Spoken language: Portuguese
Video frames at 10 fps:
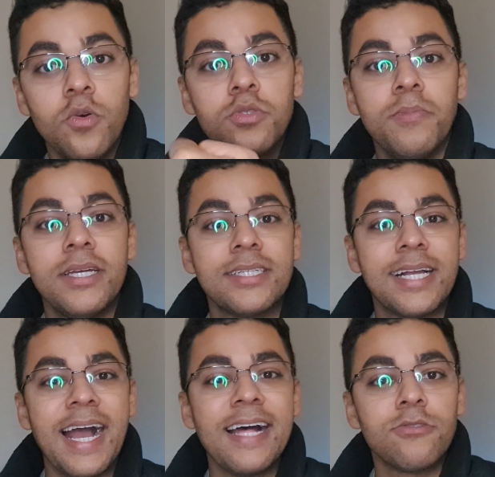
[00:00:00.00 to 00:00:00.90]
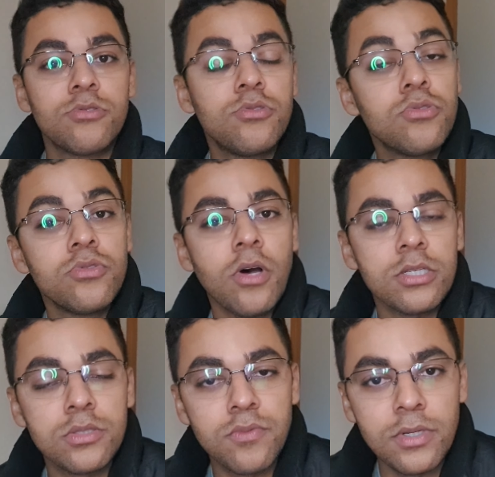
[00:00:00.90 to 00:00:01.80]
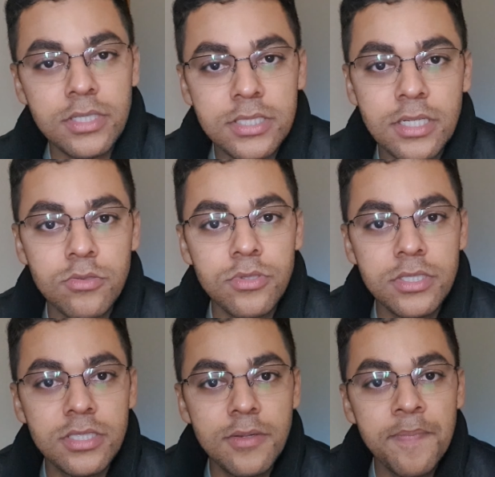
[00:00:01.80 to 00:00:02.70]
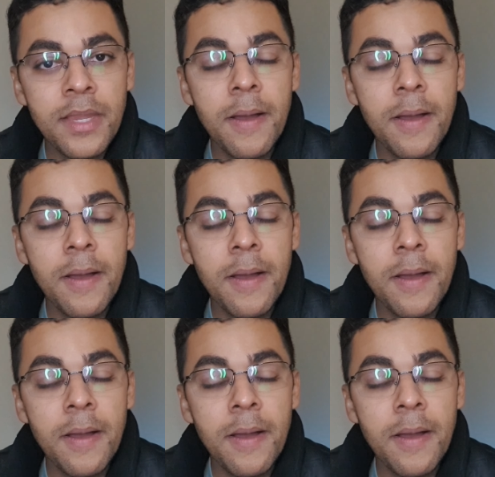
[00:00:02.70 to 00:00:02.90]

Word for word: os mercados dos nossos fornecedores,